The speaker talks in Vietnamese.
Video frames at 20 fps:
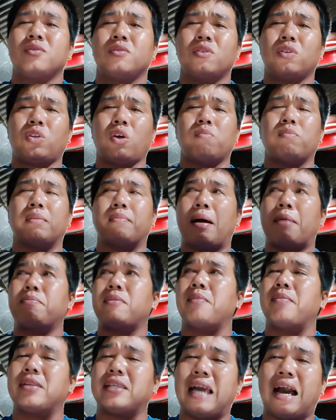nói chung mình bấm
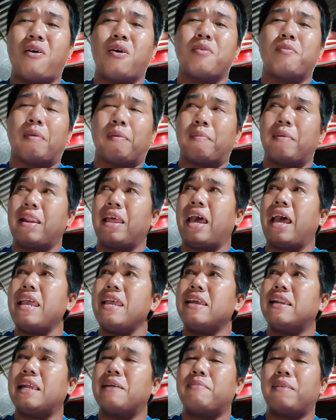là mình coi mình mới để
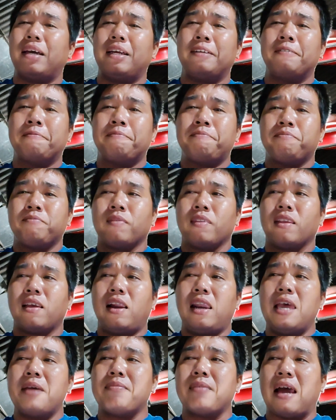ý anh em ơi
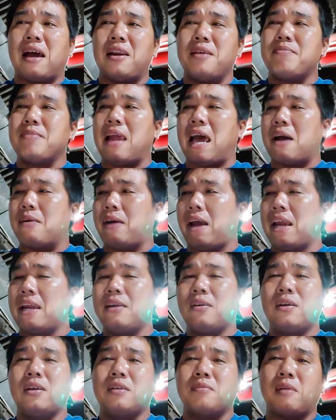cái clip nào clip nào mà
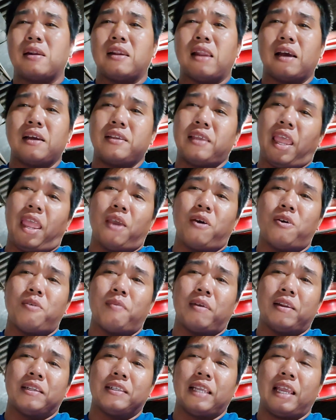thấy bình luận nhiều
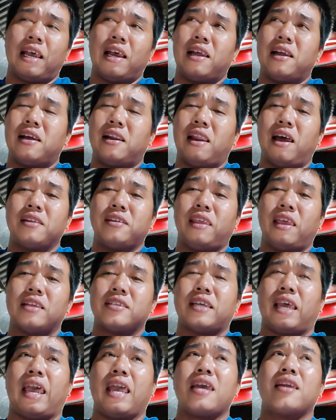mình sẽ lên chia
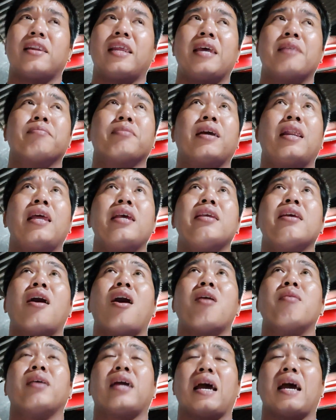sẻ anh em cái lý
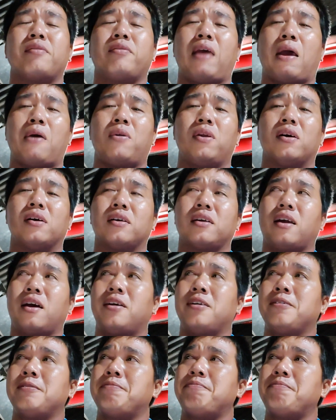do gà vẹo lượng thôi